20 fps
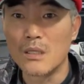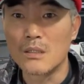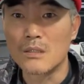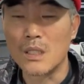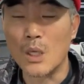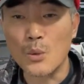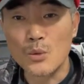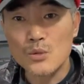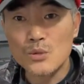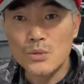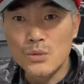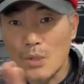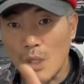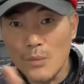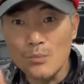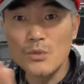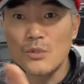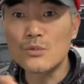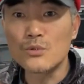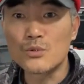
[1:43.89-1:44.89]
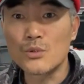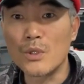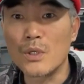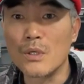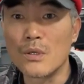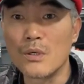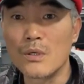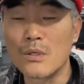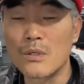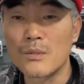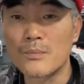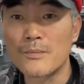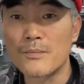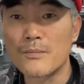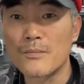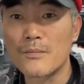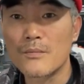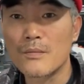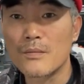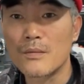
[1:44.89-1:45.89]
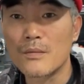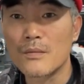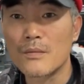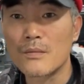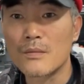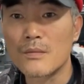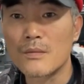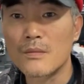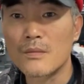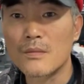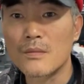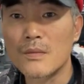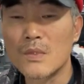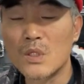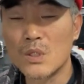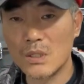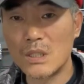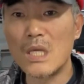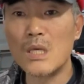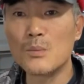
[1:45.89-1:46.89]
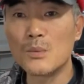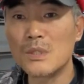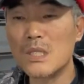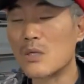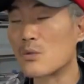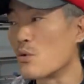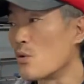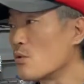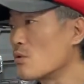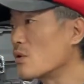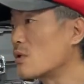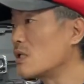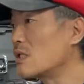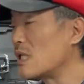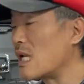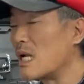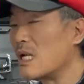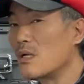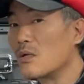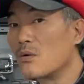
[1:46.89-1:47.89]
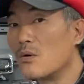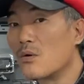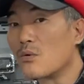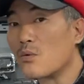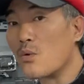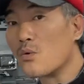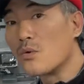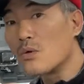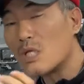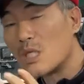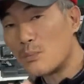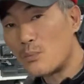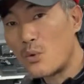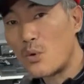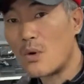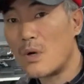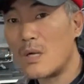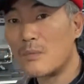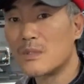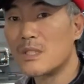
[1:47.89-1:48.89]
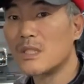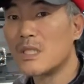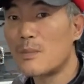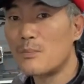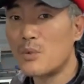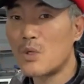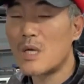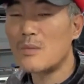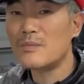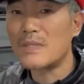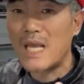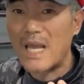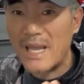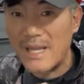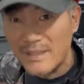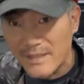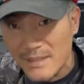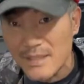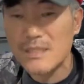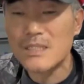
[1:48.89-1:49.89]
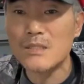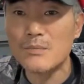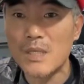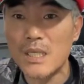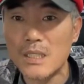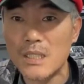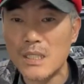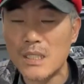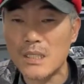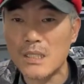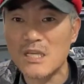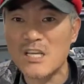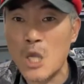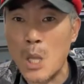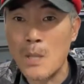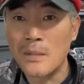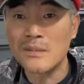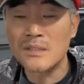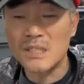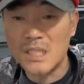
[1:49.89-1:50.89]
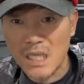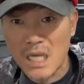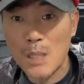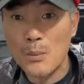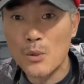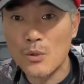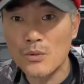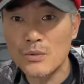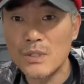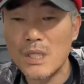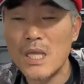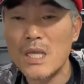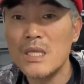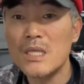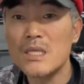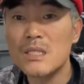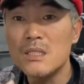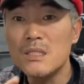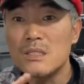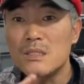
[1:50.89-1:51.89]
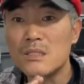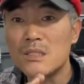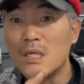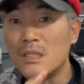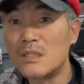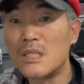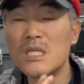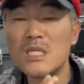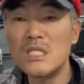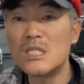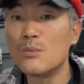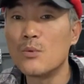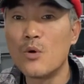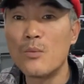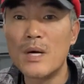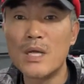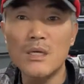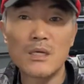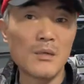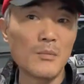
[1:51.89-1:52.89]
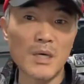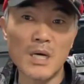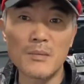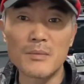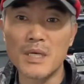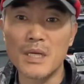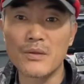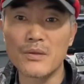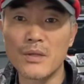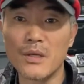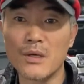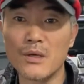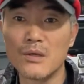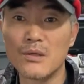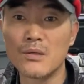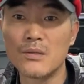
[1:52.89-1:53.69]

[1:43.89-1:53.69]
나올 수가 없는 구조예요. 그렇다면 뭐냐, 공급기 다 알고, 공급기 포함, 기기 포함 다 있는 금액이 제가 보건데 절대 25만원 넘어가면 안 돼요.